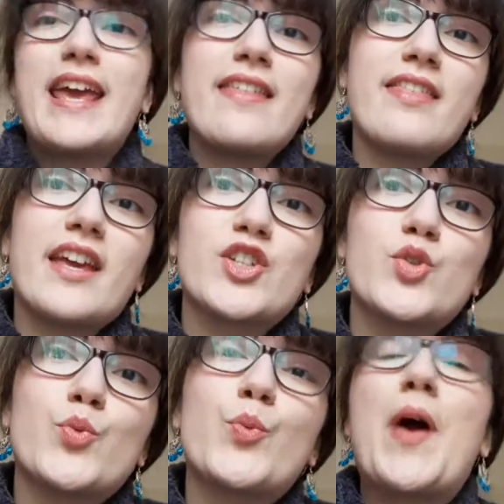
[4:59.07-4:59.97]
Et une
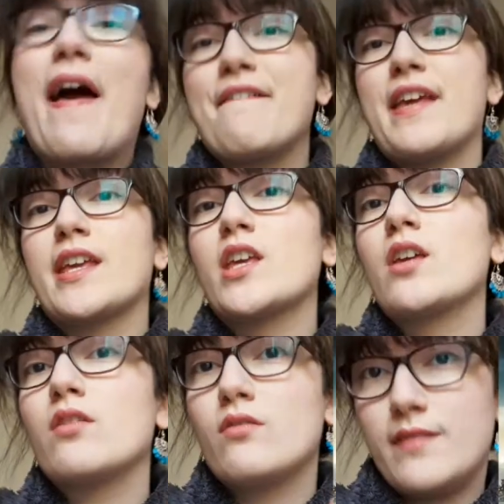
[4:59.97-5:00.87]
version avec
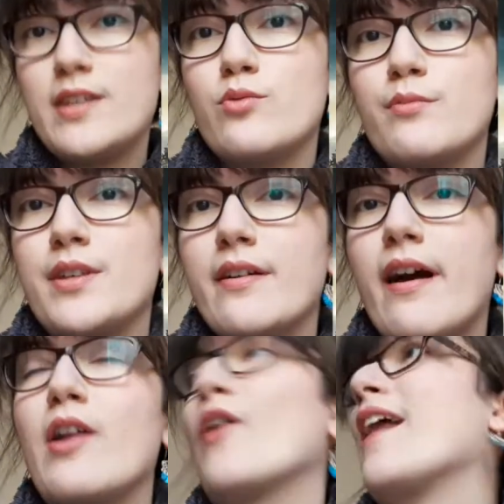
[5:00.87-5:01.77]
des zombies,
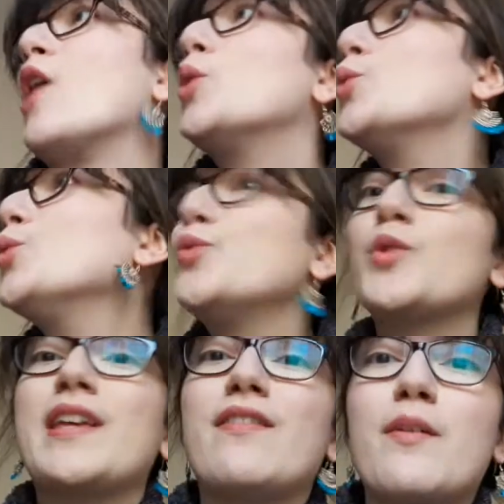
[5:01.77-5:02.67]
alors là, ou faut
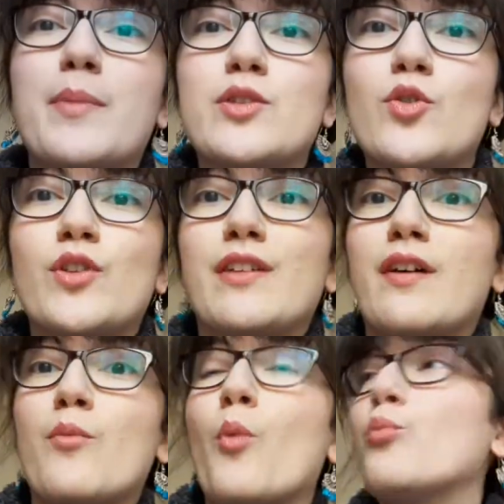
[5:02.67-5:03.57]
kiffer parce qu'il y en a
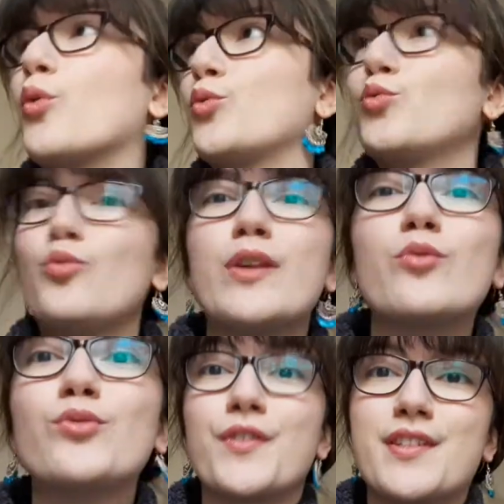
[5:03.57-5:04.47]
vraiment pour tous les
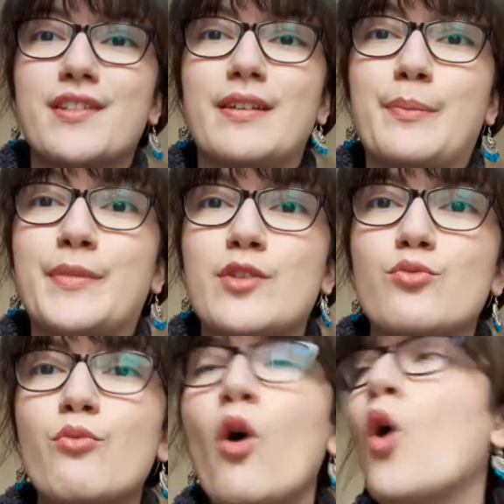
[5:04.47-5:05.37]
goûts ces
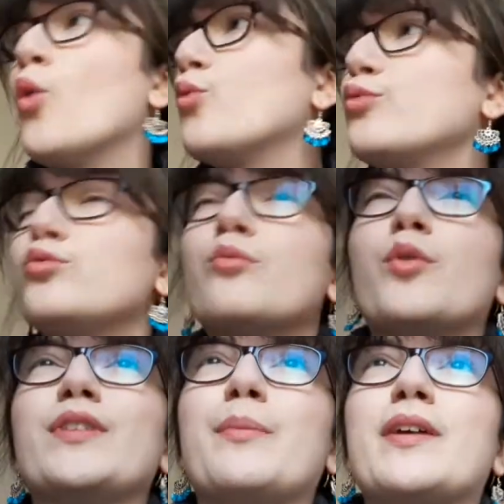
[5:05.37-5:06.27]
adaptations, ou vous tombez
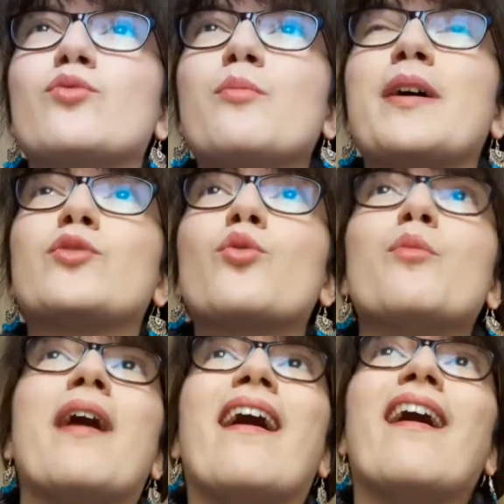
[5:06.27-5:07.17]
en dépression parce que
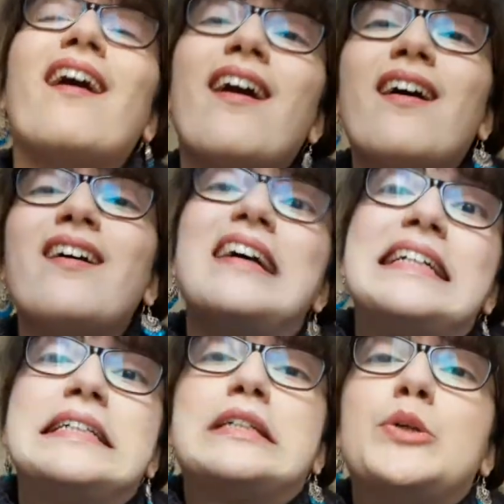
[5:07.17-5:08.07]
bah
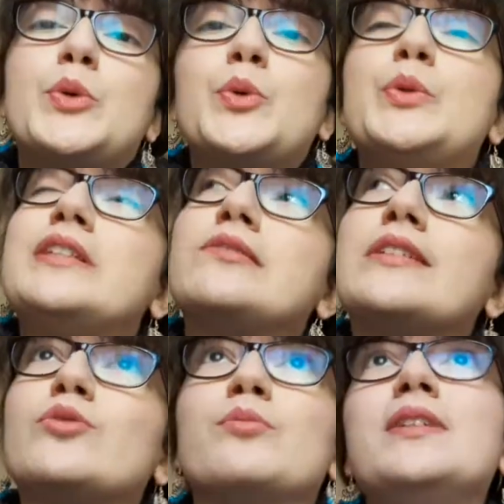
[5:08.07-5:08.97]
eux ils ont
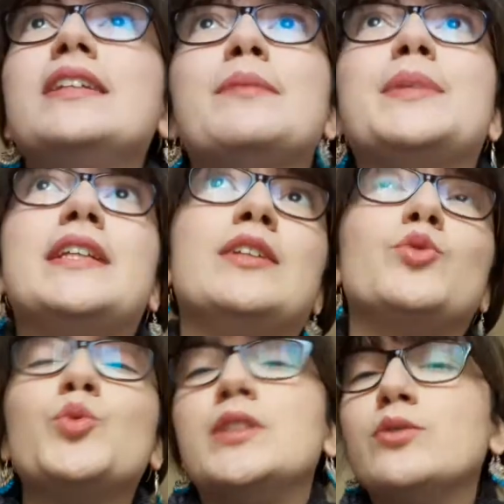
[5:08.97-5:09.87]
des zombies et puis
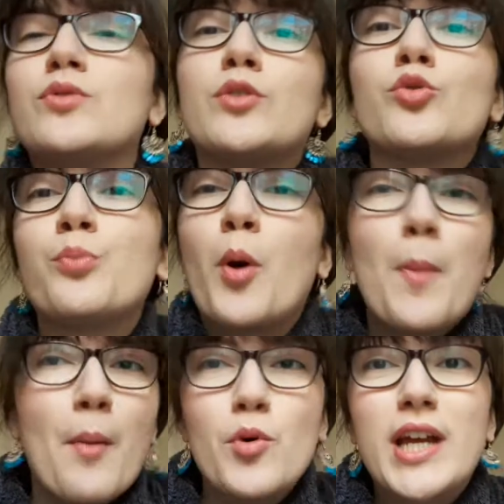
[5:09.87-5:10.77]
nous aussi on a notre
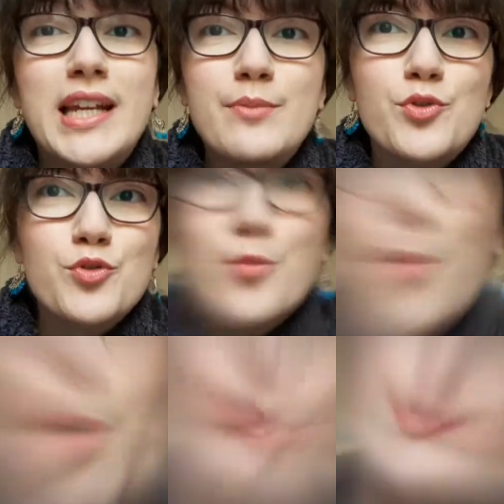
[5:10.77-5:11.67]
propre apocalypse en ce
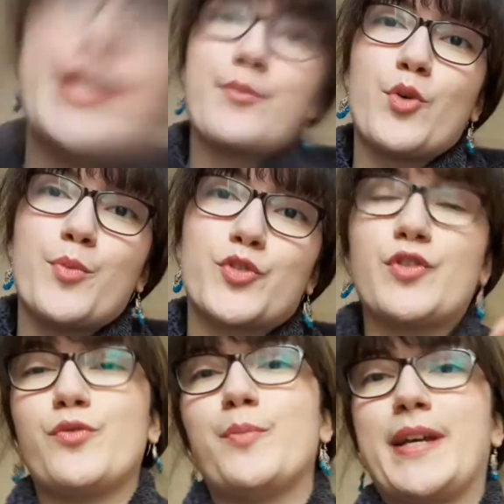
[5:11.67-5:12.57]
moment. Deuxième roman que
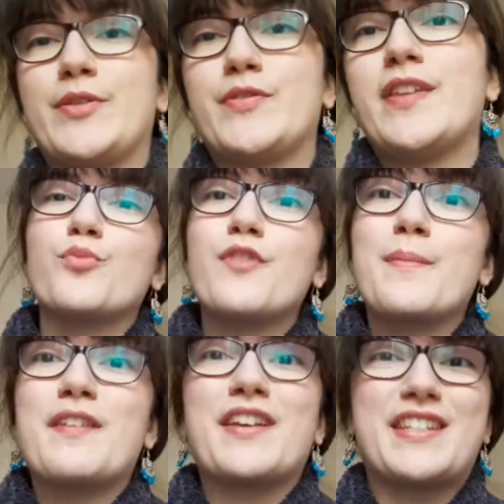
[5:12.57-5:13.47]
je vais présenter, vous pouvez
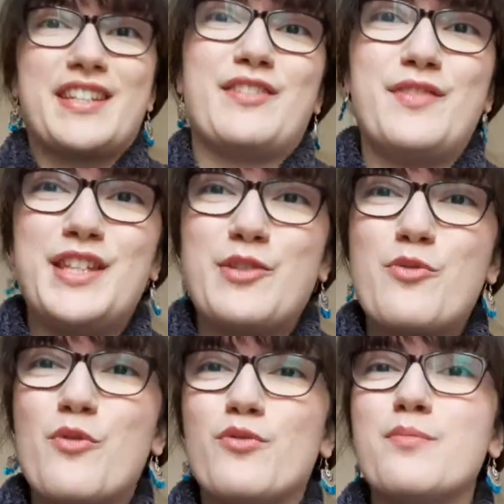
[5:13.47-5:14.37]
pas faire cette
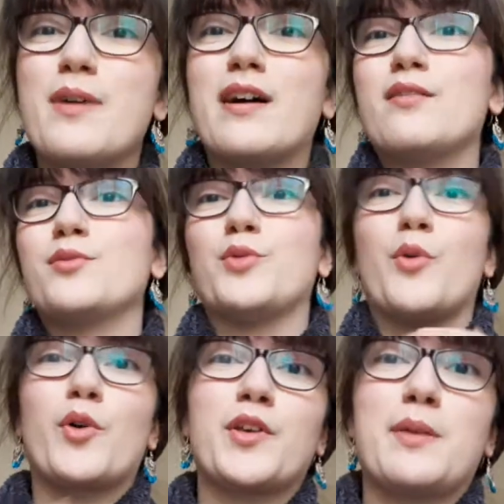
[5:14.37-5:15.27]
vidéo en vous parlant de
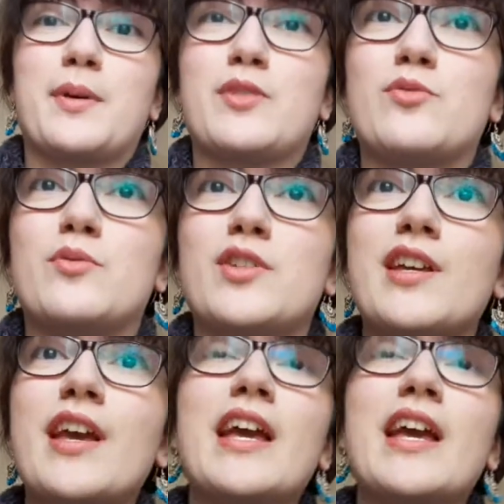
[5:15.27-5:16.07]
Orgueil et Préjugé